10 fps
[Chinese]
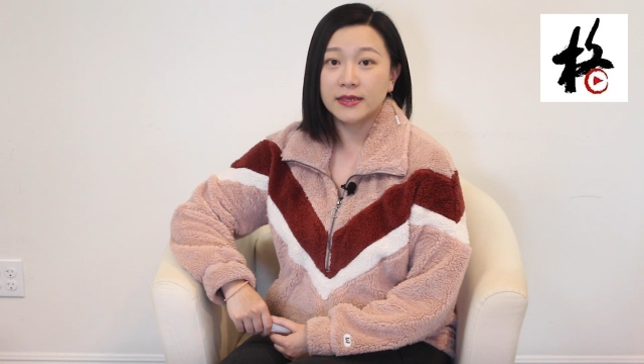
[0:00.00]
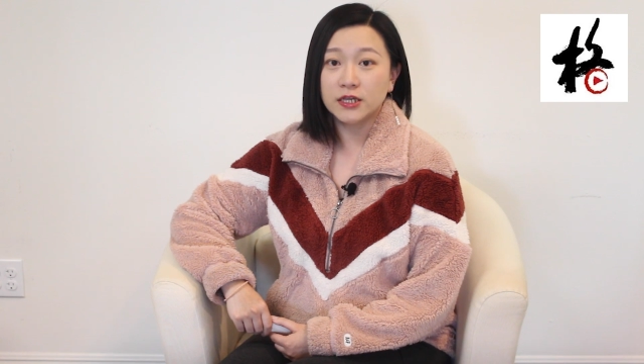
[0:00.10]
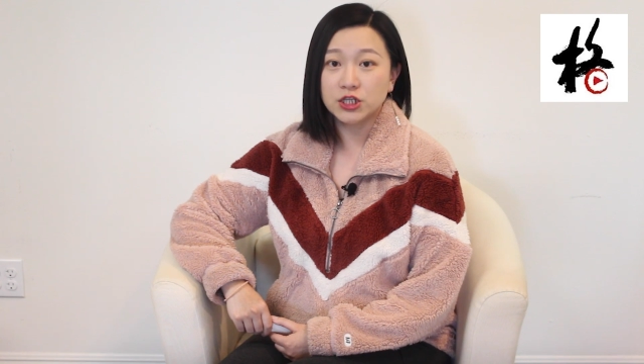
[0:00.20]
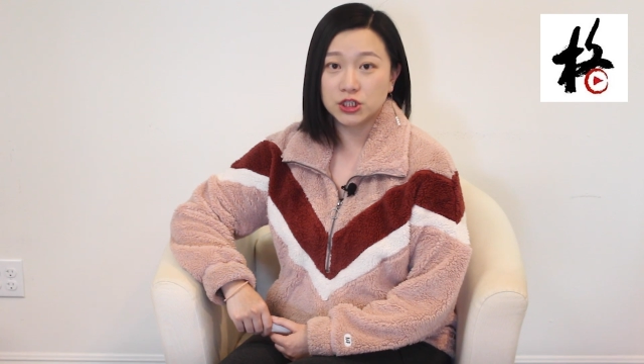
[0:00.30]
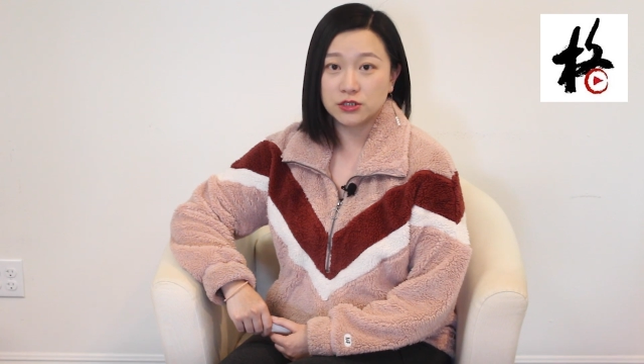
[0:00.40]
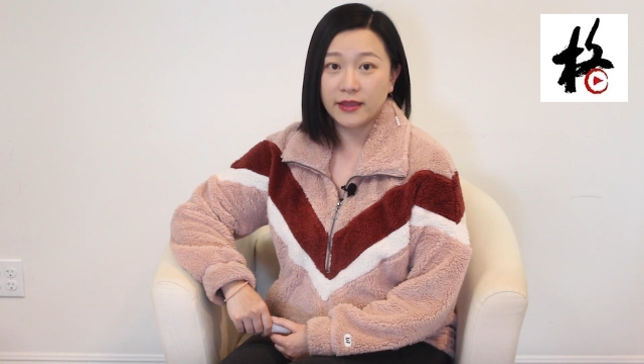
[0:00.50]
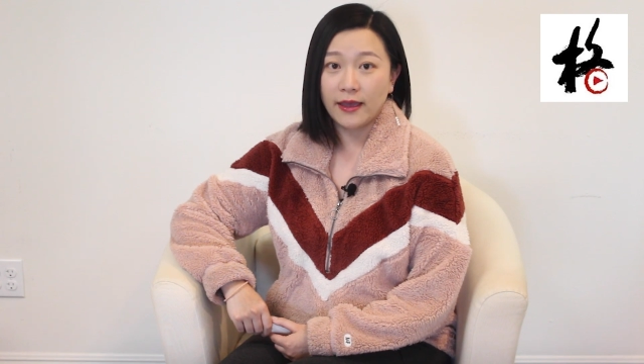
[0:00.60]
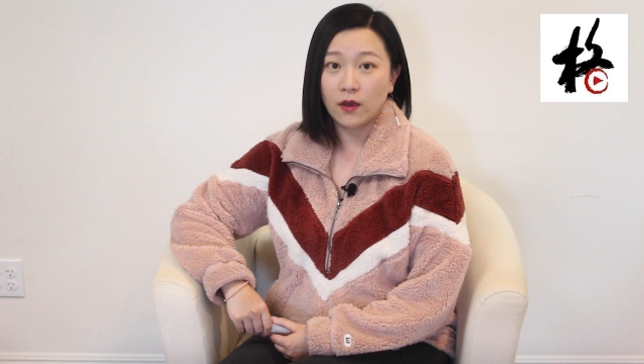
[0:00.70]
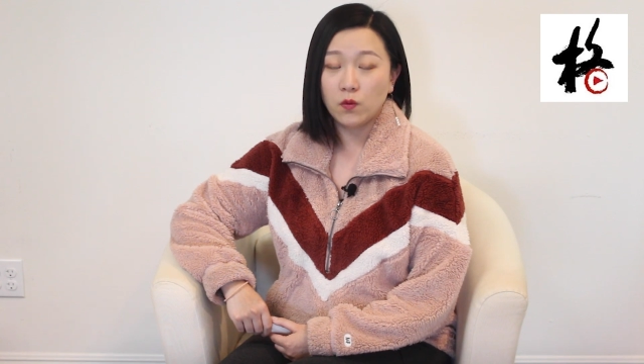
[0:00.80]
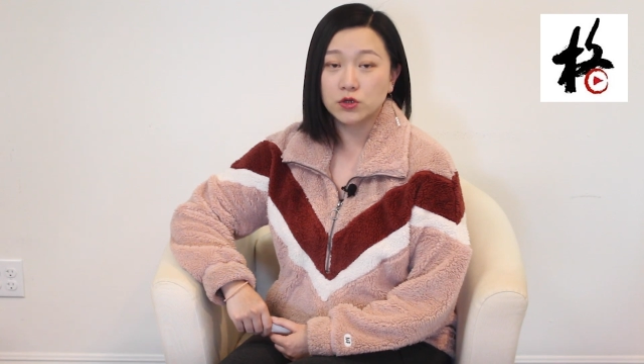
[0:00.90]
以纸
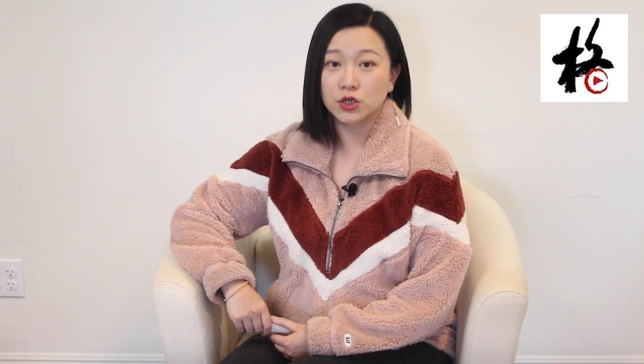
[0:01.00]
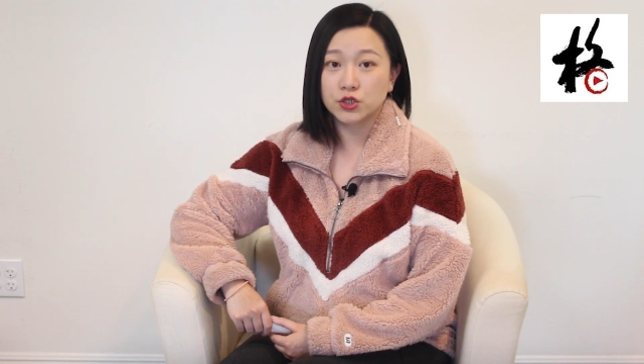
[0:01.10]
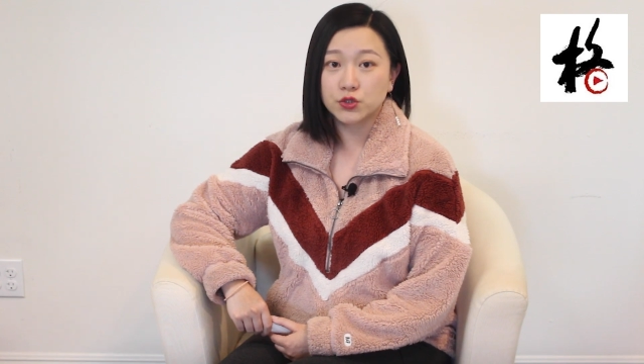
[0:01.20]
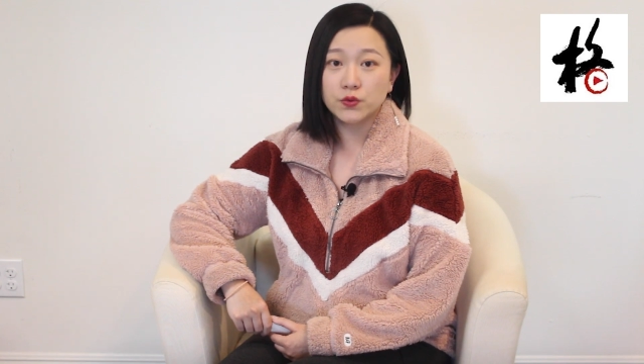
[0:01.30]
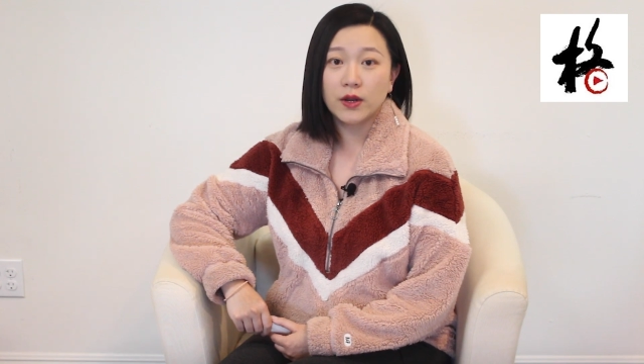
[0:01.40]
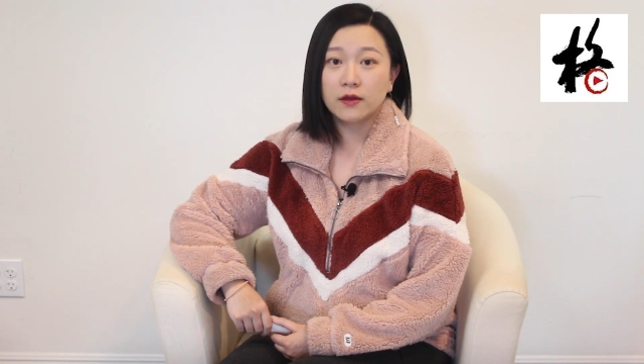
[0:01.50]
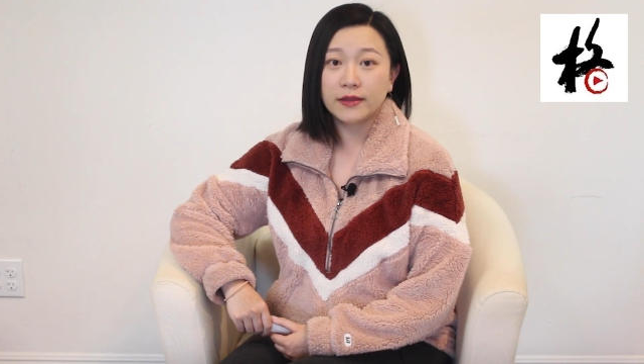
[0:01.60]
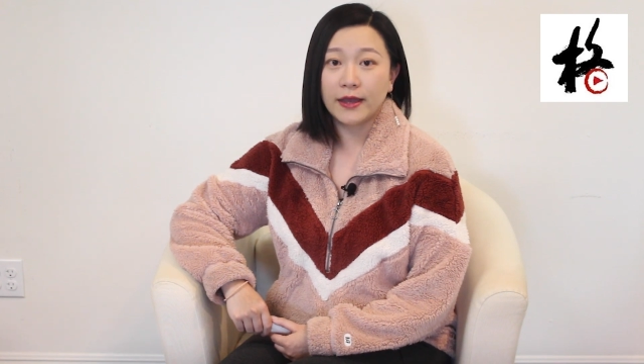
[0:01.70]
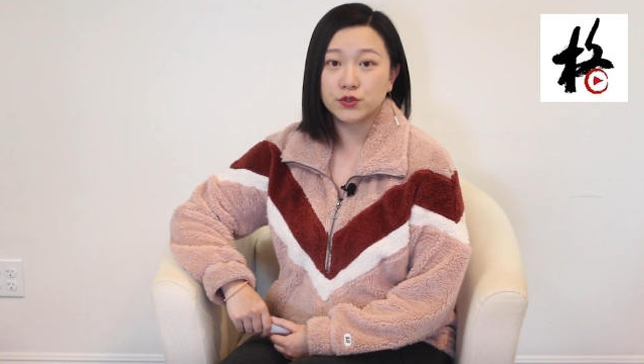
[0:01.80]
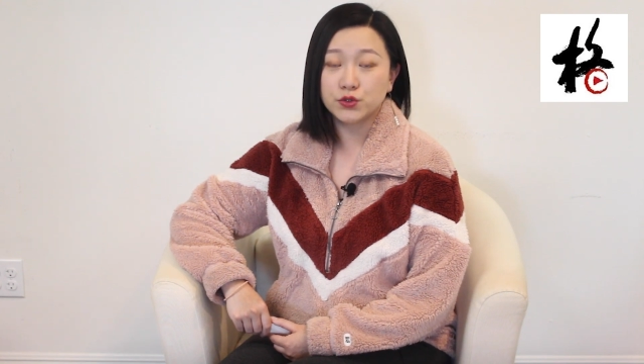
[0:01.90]
袋或者塑料
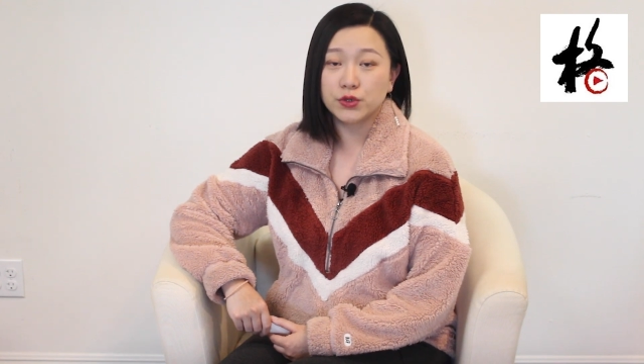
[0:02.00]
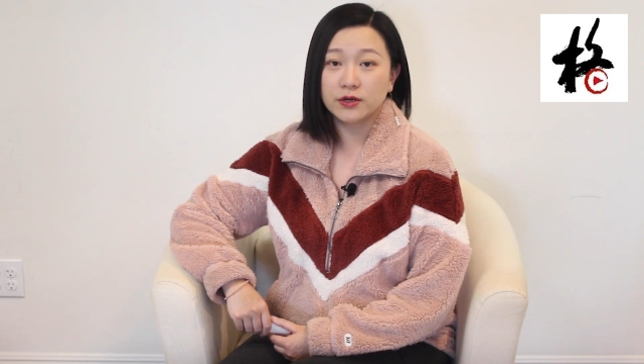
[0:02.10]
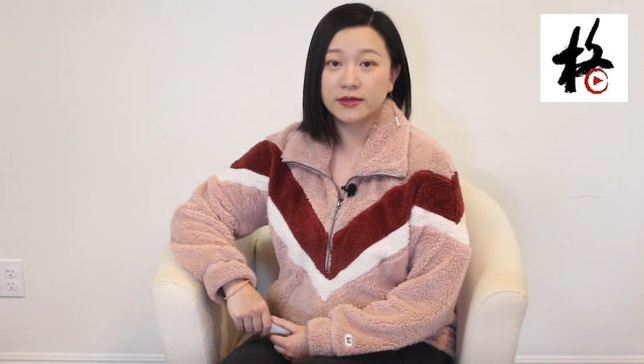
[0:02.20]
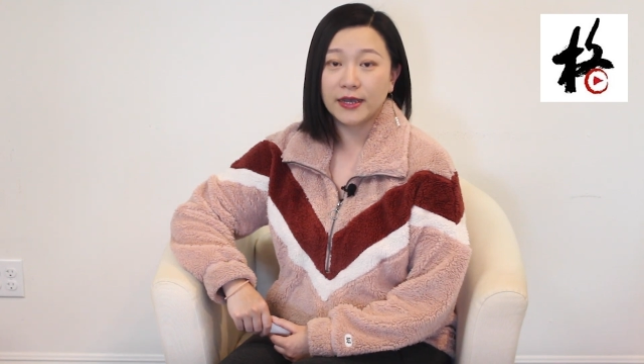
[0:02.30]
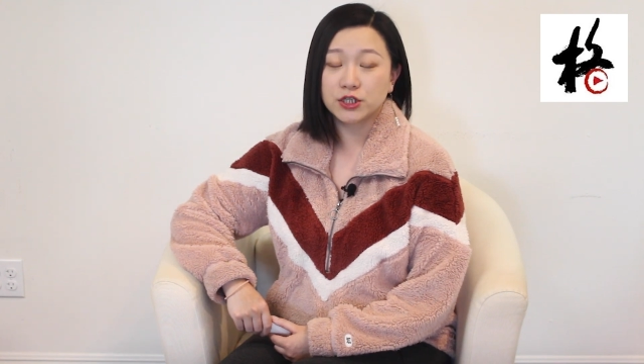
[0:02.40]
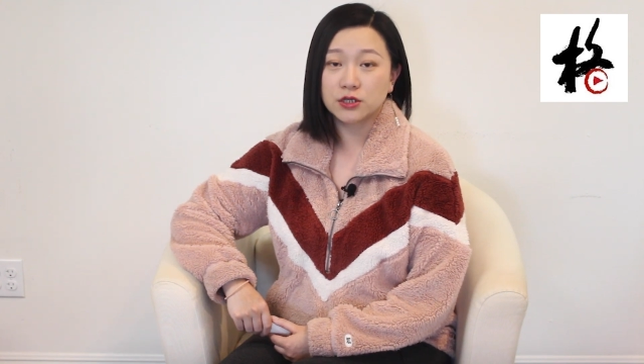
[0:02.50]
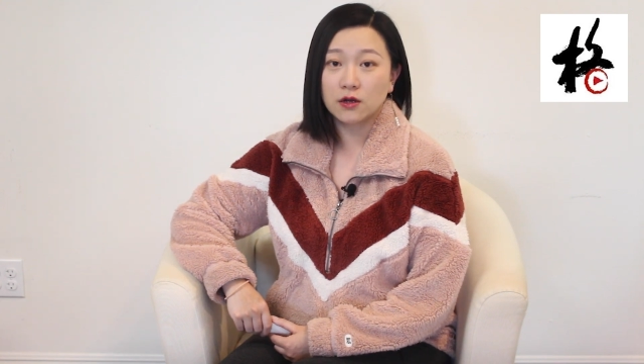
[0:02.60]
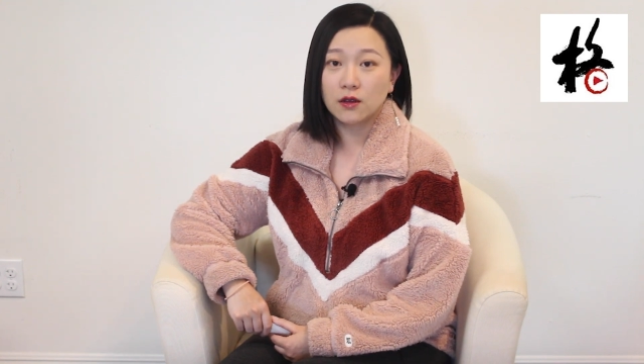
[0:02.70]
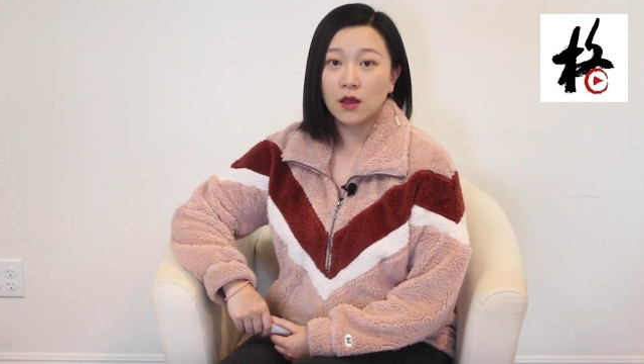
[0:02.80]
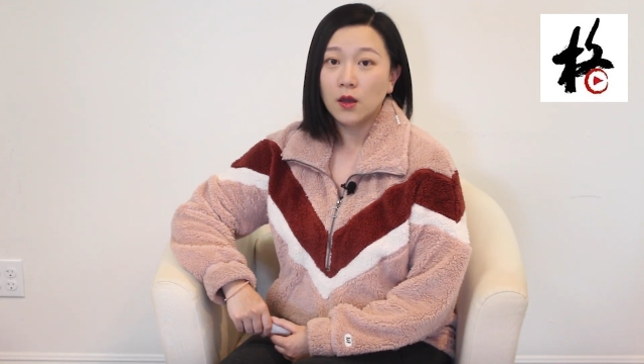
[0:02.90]
袋取而代
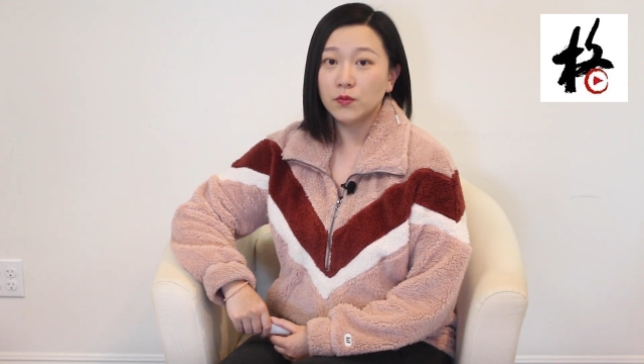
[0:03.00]
之。